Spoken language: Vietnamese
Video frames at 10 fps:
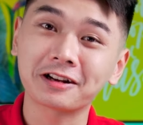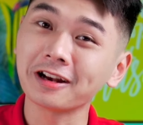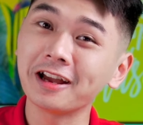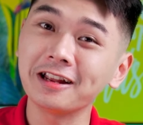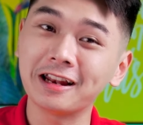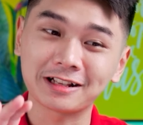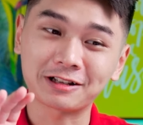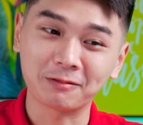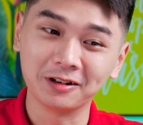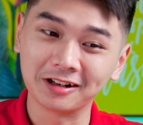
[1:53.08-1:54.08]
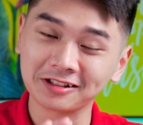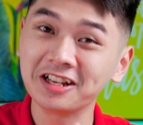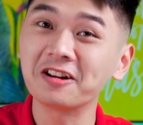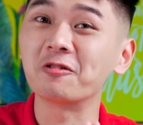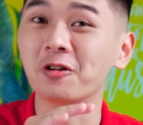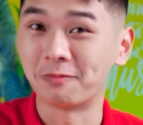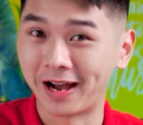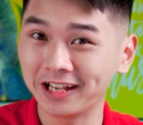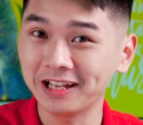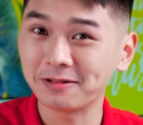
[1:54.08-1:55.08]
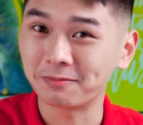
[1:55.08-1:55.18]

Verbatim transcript: đây là trọng lượng riêng của máy